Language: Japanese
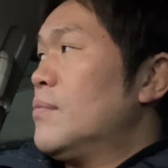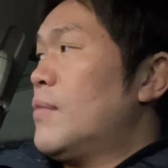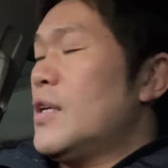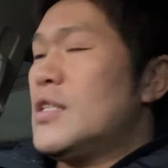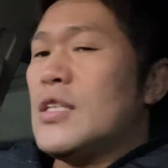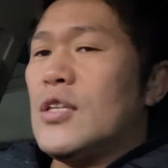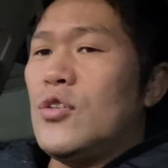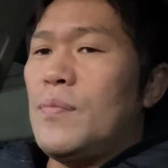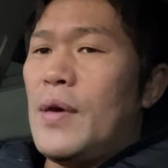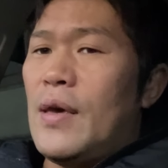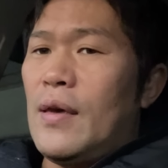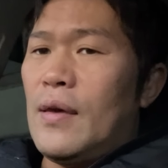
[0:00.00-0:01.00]
まあ、意識不
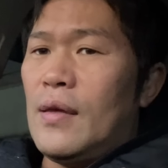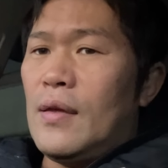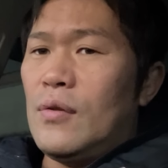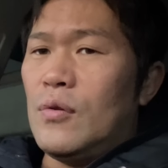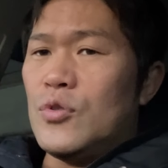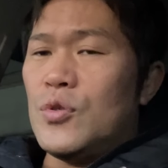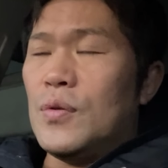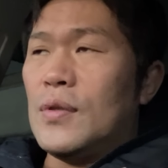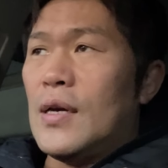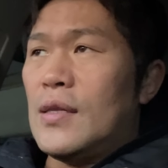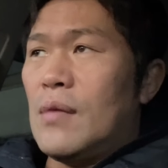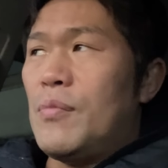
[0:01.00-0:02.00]
明の状
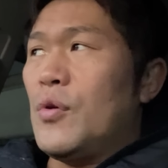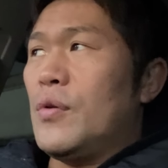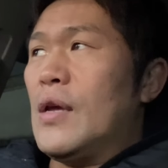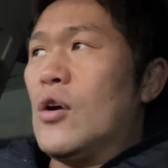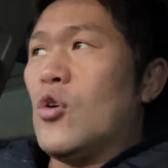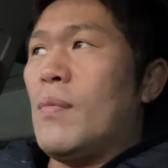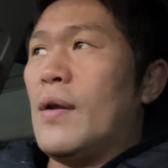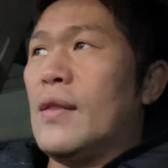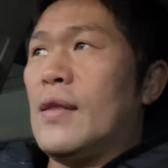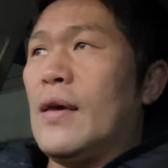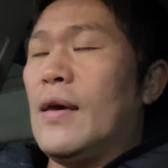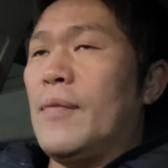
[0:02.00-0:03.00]
態で病院に運ばれ
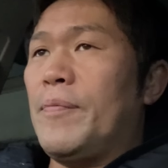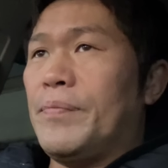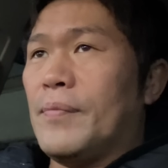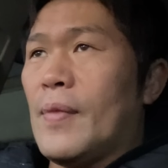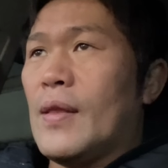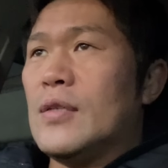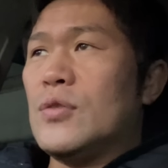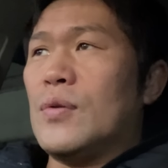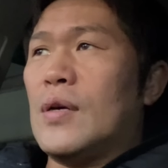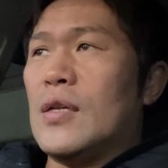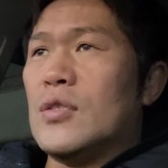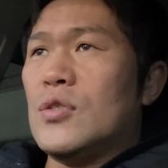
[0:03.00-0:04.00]
て、そこ
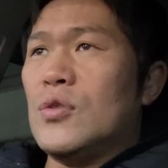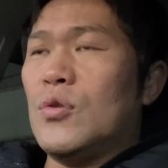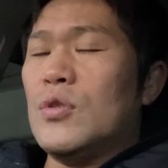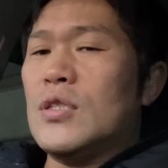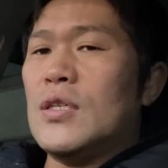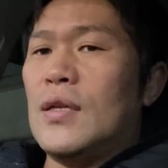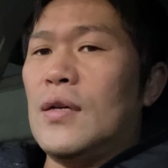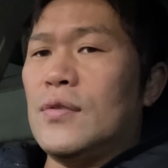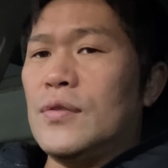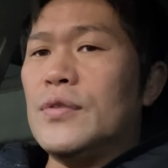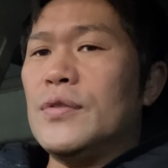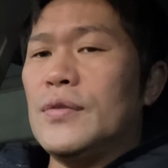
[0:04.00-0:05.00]
からずっと意識がな
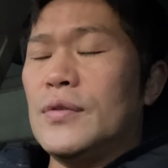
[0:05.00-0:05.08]
く、